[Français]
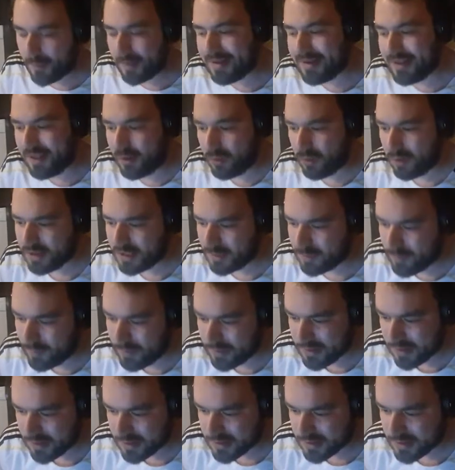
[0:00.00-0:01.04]
Après, t'es loin, t'es même pas
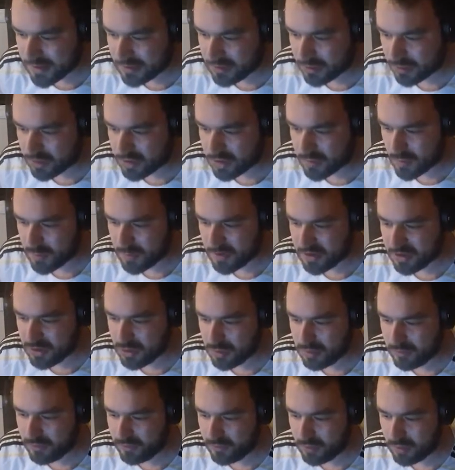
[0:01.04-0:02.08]
dans le stade, donc je sais même pas si
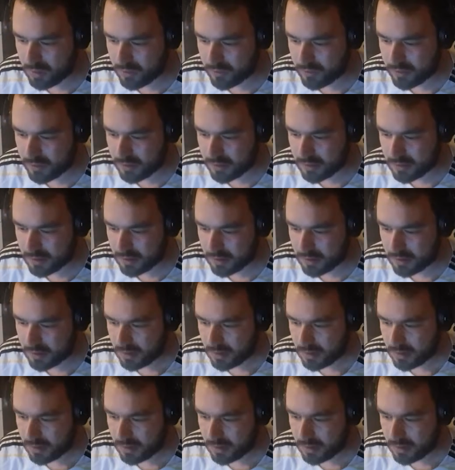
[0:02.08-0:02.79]
tu y vois, en fait.